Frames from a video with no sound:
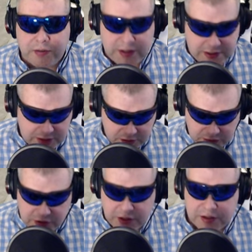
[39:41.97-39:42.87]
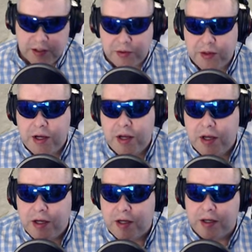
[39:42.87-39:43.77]
kwestię dotyczącą
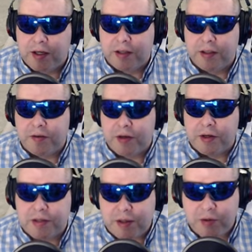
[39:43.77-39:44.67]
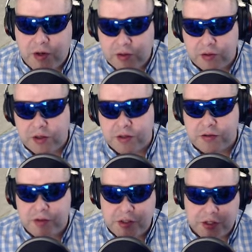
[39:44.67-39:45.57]
E, nowego samochodu, to
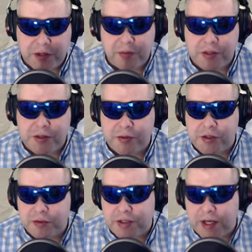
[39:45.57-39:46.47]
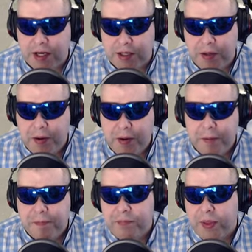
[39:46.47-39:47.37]
oczywiście będziemy się starali,
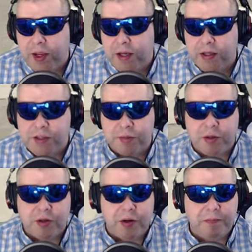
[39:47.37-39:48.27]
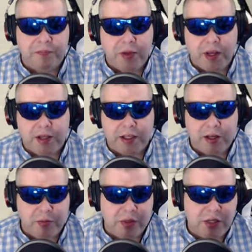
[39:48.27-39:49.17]
e, żeby to e,
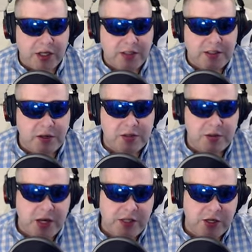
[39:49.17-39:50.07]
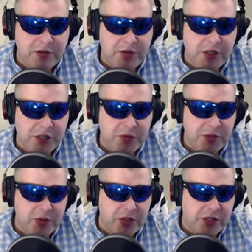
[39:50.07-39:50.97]
nadrobić. Także no słuchajcie,
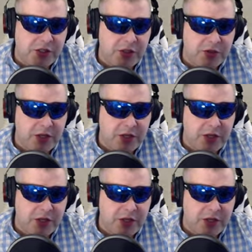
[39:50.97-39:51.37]
odwiedziliśmy tutaj, czyli